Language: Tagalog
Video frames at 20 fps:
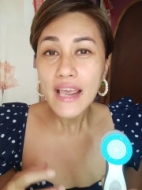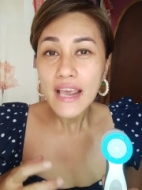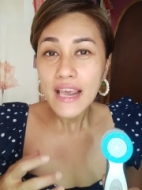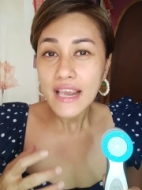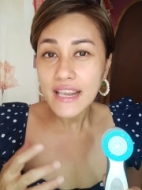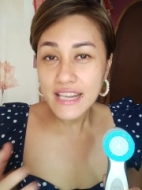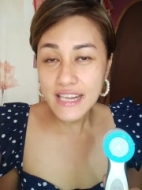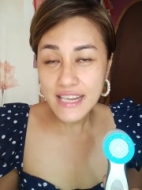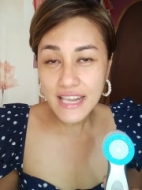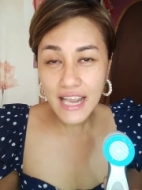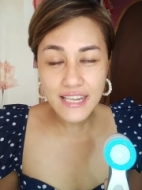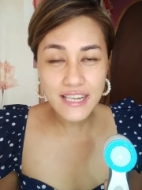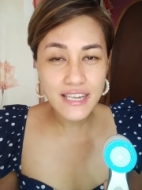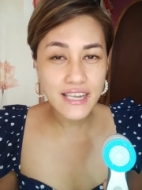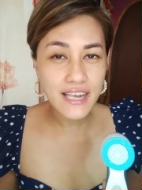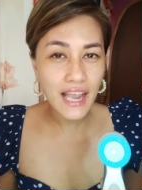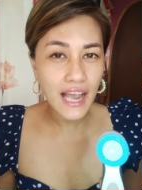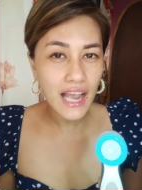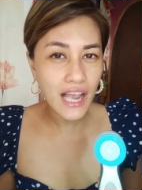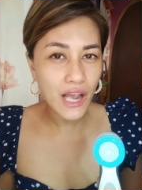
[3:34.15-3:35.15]
hindi natin
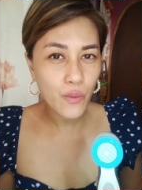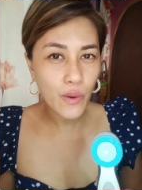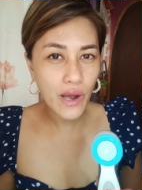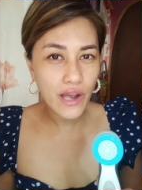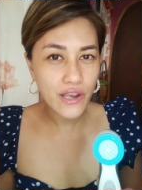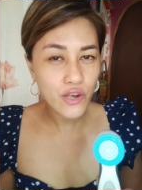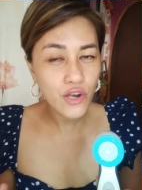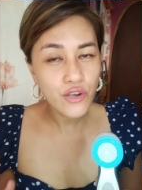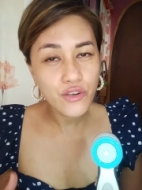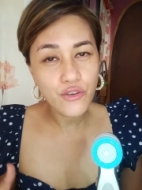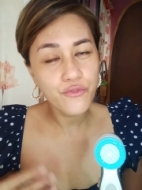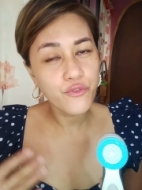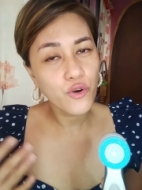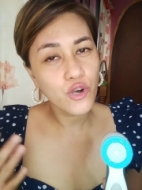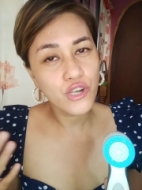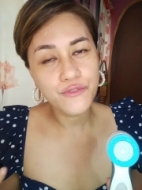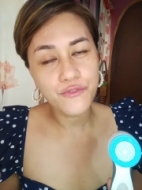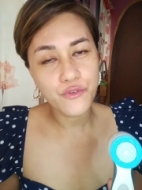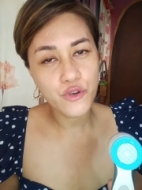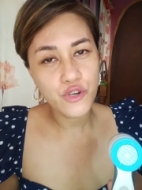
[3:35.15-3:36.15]
nagagawa 'yon of
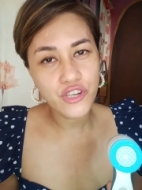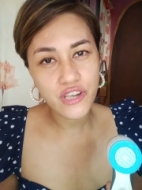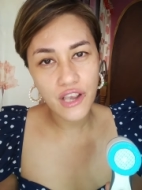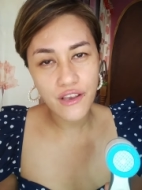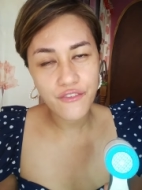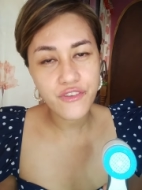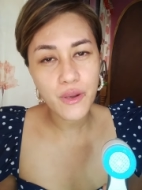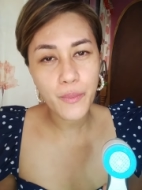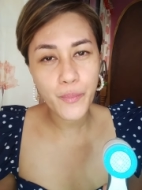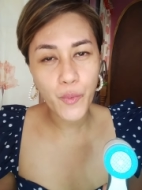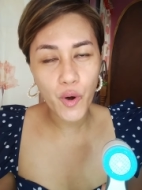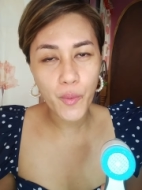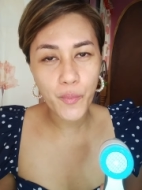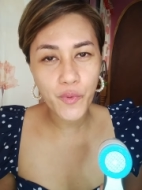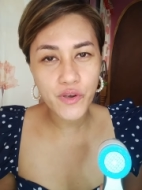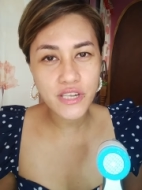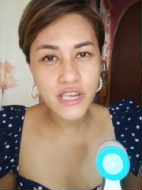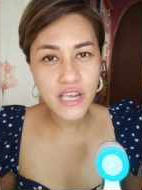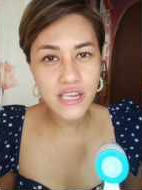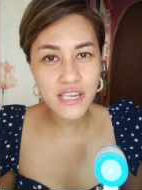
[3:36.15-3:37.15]
course for safety
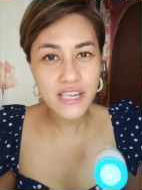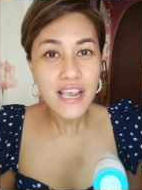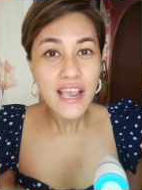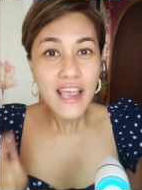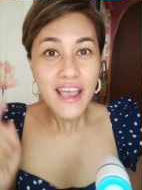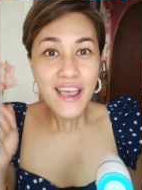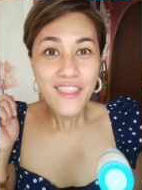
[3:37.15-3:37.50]
purposes.